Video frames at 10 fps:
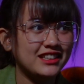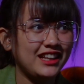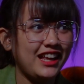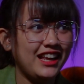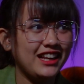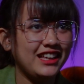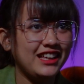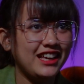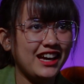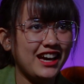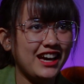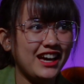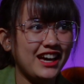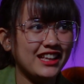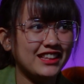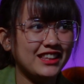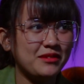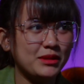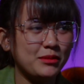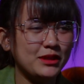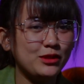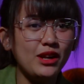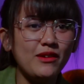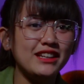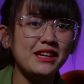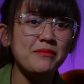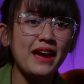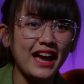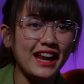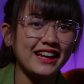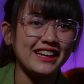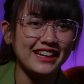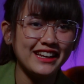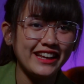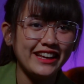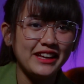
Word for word: setelah lihat teman-teman dulu awalnya band